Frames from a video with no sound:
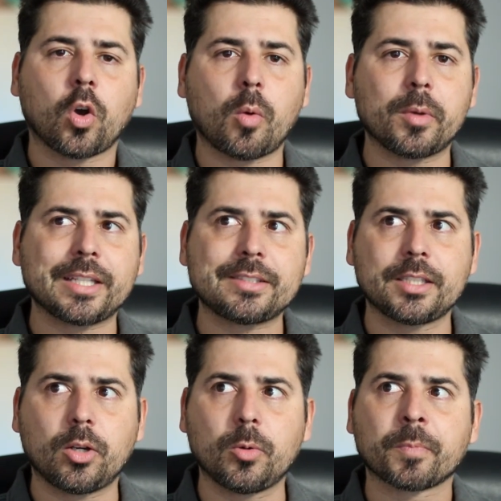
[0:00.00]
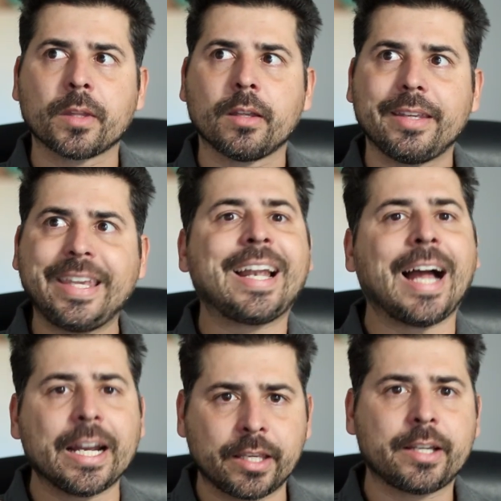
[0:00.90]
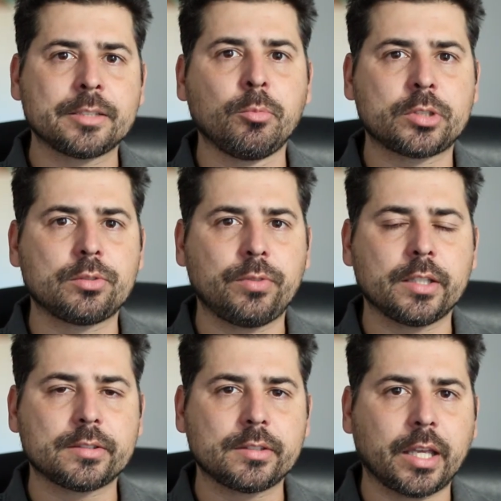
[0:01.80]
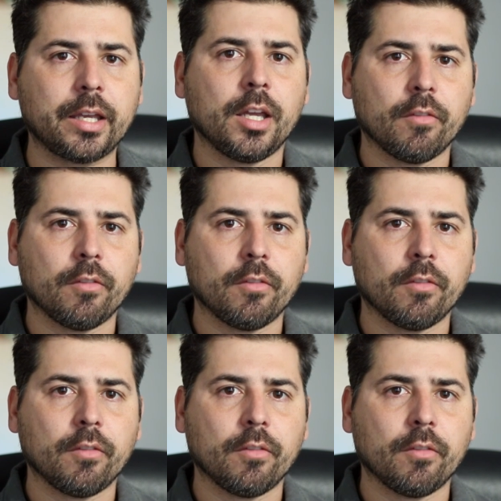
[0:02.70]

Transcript: como elas são hierárquicas muitas vezes, né?